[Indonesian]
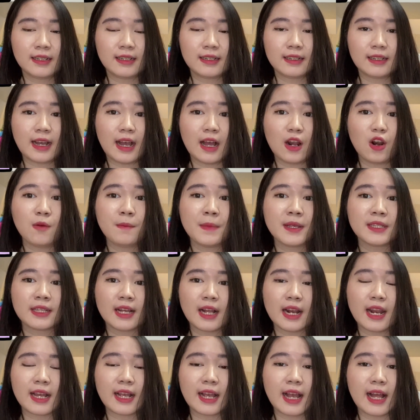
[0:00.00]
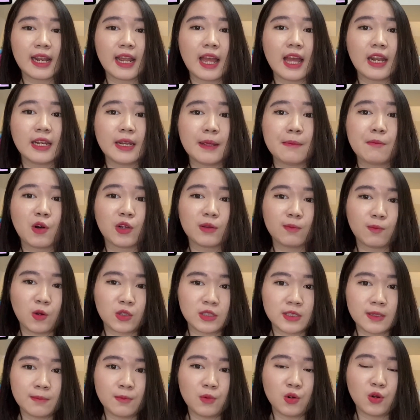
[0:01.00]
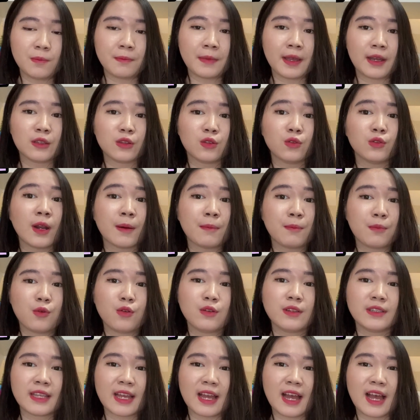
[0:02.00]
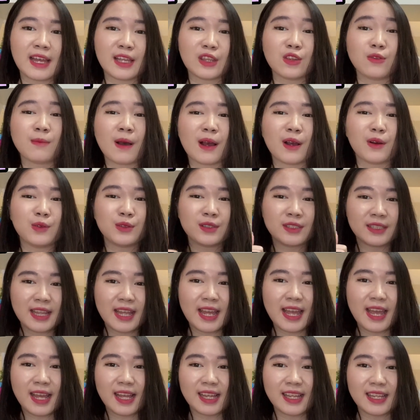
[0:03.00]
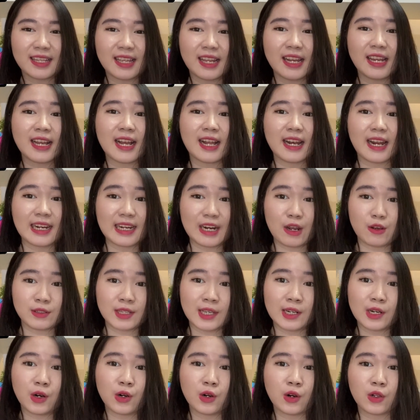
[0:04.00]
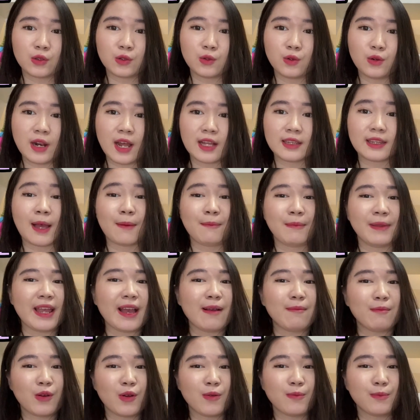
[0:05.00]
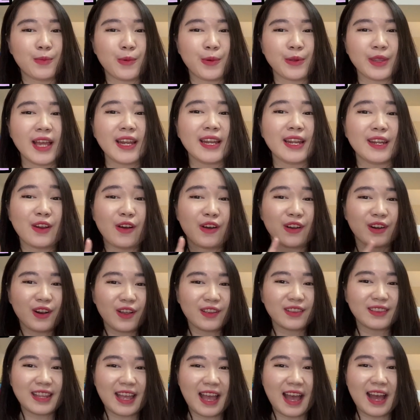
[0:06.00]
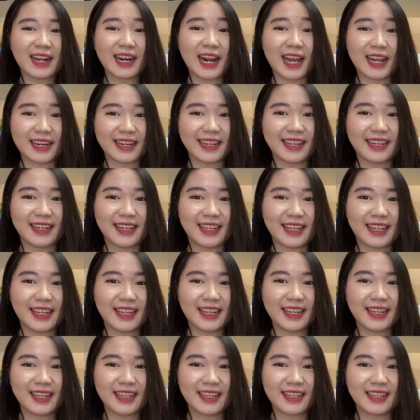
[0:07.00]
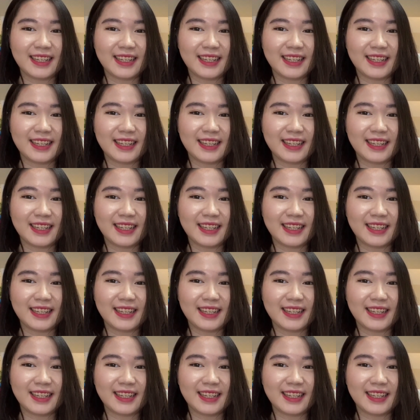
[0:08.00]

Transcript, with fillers: Kalau misalnya kalian di mod-mod sebelumnya itu udah punya, itu bagus deh. Jadi kalian gak usah download ulang, tapi yang belum punya di download ya RAR ini.